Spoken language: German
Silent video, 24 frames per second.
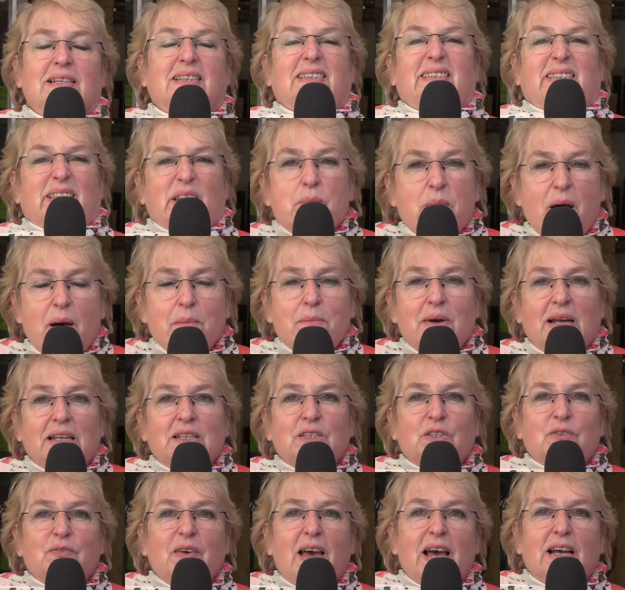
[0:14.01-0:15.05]

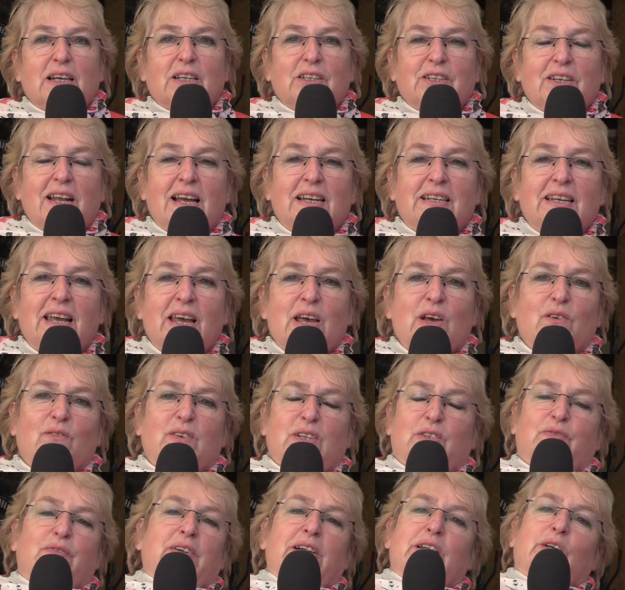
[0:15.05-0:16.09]
Zimmermannswerkstatt?
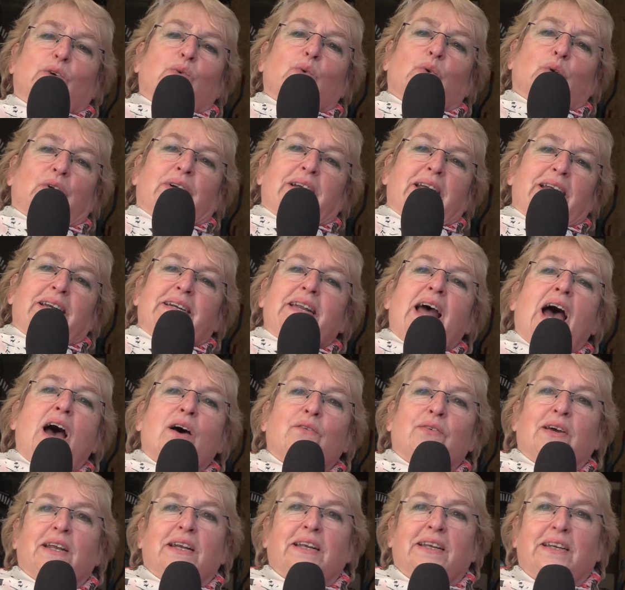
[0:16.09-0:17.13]
Was will die Gudrun denn
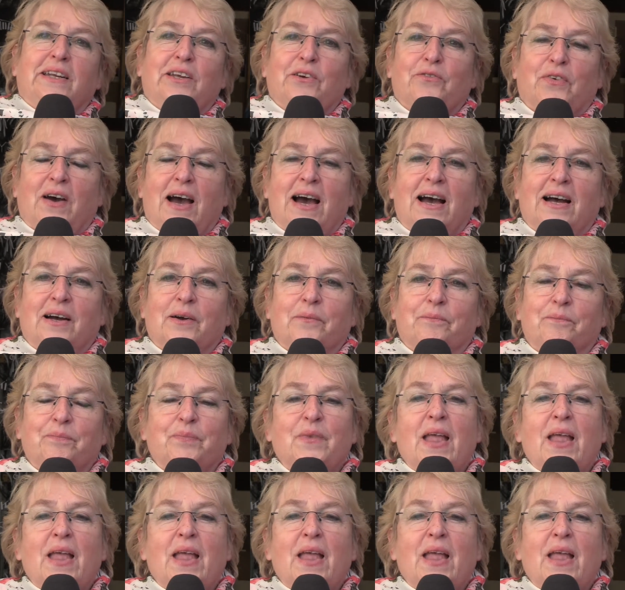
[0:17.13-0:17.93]
da, werdet ihr fragen.